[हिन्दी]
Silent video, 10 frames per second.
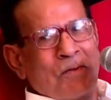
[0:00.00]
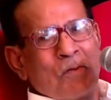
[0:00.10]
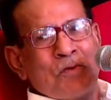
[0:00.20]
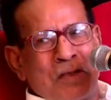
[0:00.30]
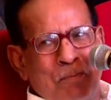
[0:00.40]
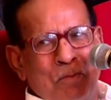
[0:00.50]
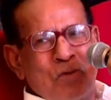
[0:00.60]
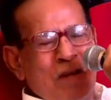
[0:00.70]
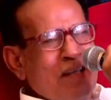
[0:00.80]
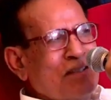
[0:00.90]
उनसे
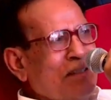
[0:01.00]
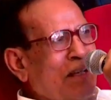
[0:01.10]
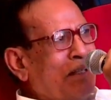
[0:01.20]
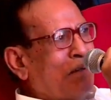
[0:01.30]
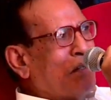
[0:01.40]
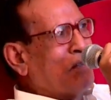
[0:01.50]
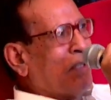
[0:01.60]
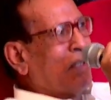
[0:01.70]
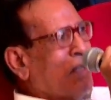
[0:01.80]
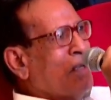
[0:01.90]
पूछना चाहिए था
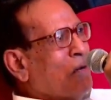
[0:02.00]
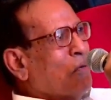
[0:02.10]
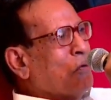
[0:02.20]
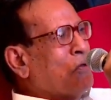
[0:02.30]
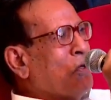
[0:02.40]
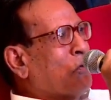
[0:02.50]
वैसे उसी